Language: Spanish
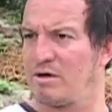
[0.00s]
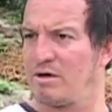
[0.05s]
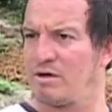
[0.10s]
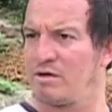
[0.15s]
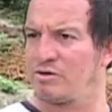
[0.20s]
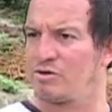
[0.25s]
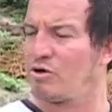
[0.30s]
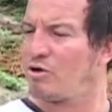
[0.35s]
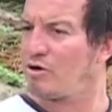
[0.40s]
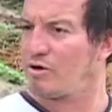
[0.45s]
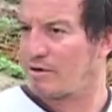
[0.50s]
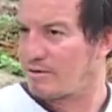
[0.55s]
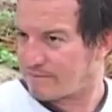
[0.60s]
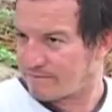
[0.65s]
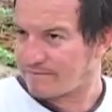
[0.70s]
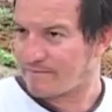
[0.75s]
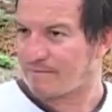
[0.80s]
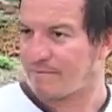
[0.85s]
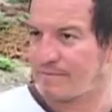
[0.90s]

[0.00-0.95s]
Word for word: A ver, tienes el,